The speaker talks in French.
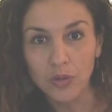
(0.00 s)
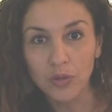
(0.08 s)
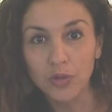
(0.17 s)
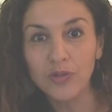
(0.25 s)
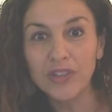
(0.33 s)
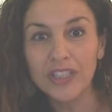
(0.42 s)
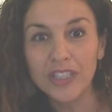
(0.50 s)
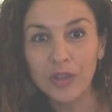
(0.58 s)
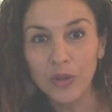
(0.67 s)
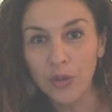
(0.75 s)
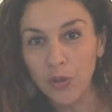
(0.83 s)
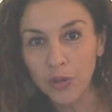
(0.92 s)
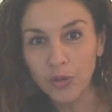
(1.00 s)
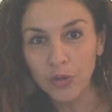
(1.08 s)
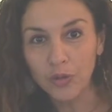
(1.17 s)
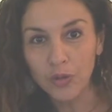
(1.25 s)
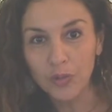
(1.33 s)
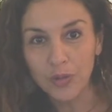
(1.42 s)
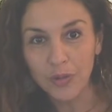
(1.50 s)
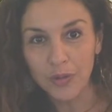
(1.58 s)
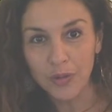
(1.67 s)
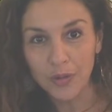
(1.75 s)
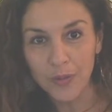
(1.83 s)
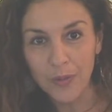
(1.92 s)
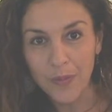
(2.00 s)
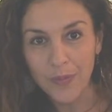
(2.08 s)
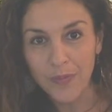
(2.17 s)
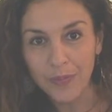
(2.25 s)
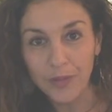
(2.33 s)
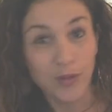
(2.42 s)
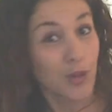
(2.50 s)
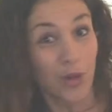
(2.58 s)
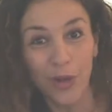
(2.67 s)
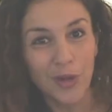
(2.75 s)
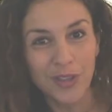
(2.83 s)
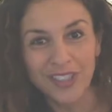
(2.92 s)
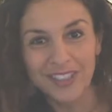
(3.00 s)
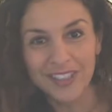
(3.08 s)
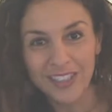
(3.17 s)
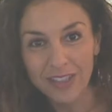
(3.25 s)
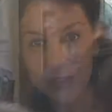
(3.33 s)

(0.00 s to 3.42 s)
devenir euh, autonomes euh, dans leur quotidien.